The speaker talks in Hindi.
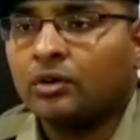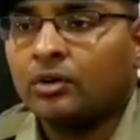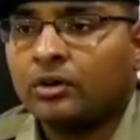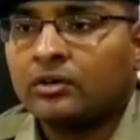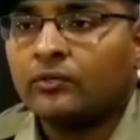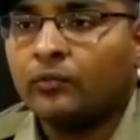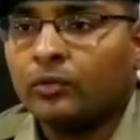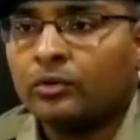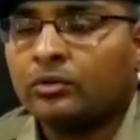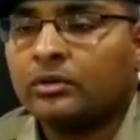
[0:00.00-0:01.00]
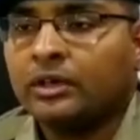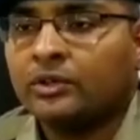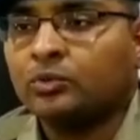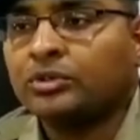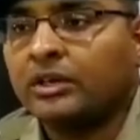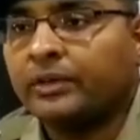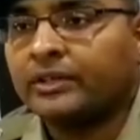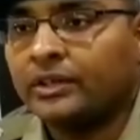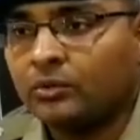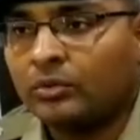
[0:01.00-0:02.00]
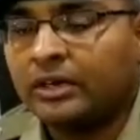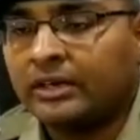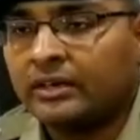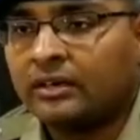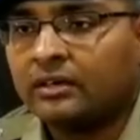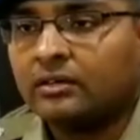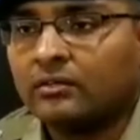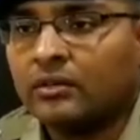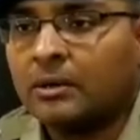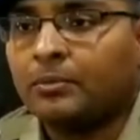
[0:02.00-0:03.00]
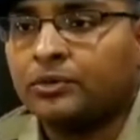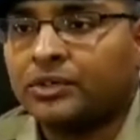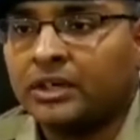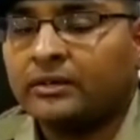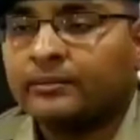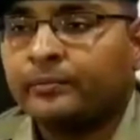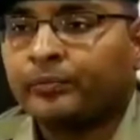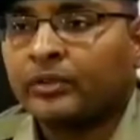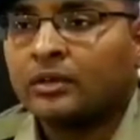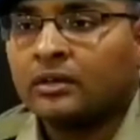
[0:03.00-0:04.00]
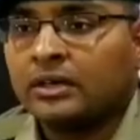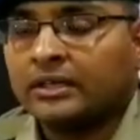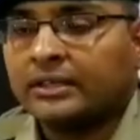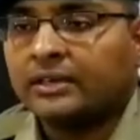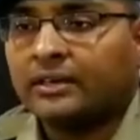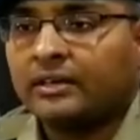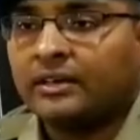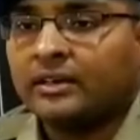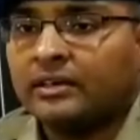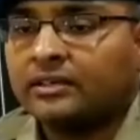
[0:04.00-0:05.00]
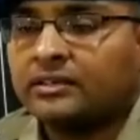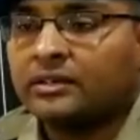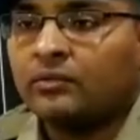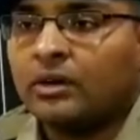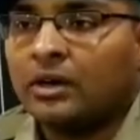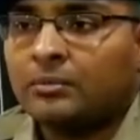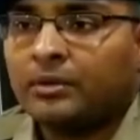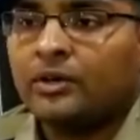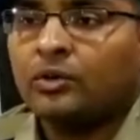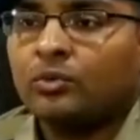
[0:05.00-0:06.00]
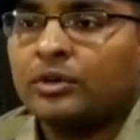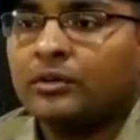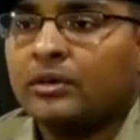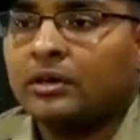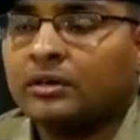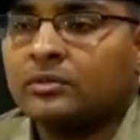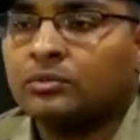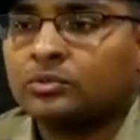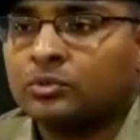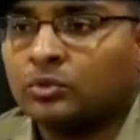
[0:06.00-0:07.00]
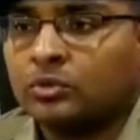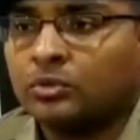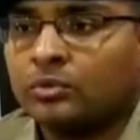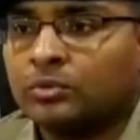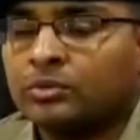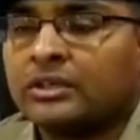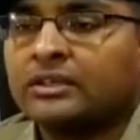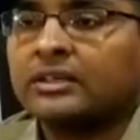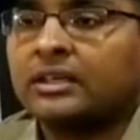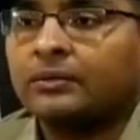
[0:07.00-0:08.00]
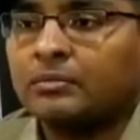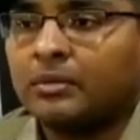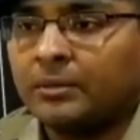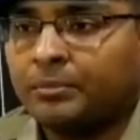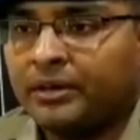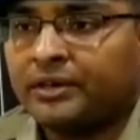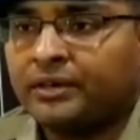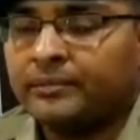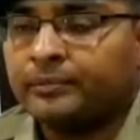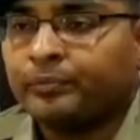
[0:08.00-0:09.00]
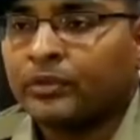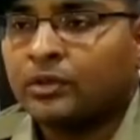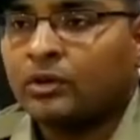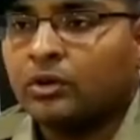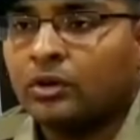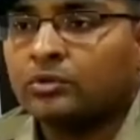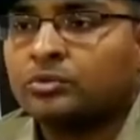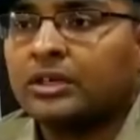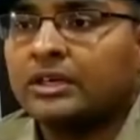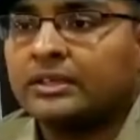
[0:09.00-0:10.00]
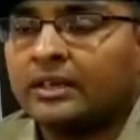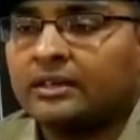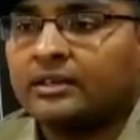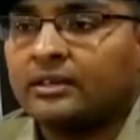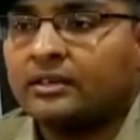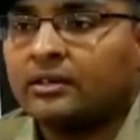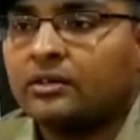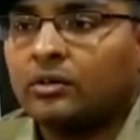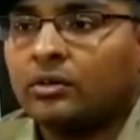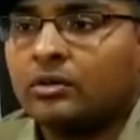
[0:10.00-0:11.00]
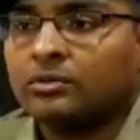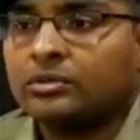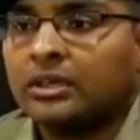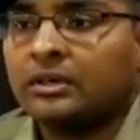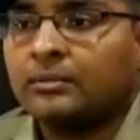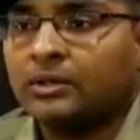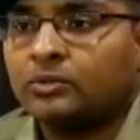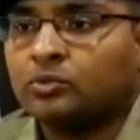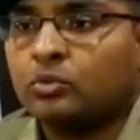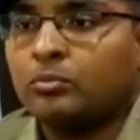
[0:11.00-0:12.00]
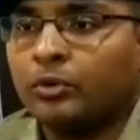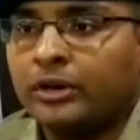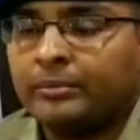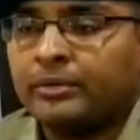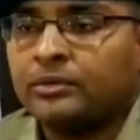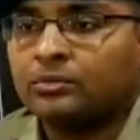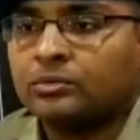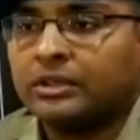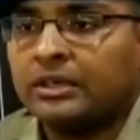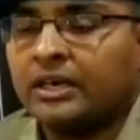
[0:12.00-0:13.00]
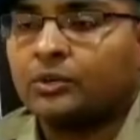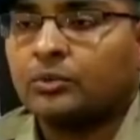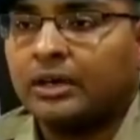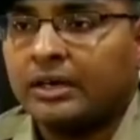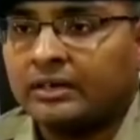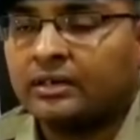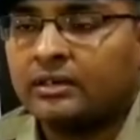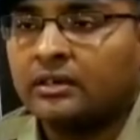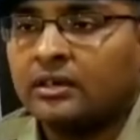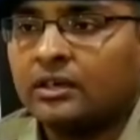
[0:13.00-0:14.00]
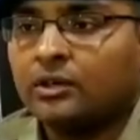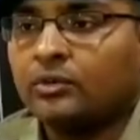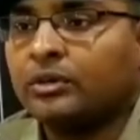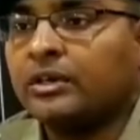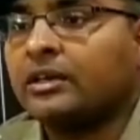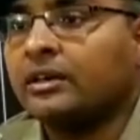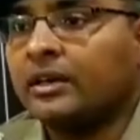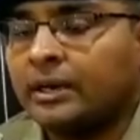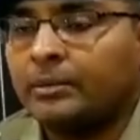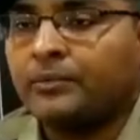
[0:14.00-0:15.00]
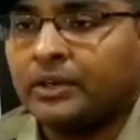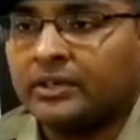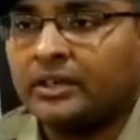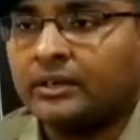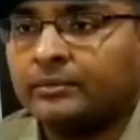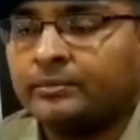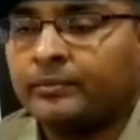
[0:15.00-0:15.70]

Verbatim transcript: और वो एक दूसरे व्यक्ति को लेकर वहाँ पहुँचा हत्या करने की नीयत से वहाँ पर इन लोगों ने वहाँ उसको उसके साथ काफ़ी मारपीट की और उसकी हत्या कर दी और उसके बाद उसको बोरे में उसकी लाश को डालकर इन्होंने नहर में फेंक दिया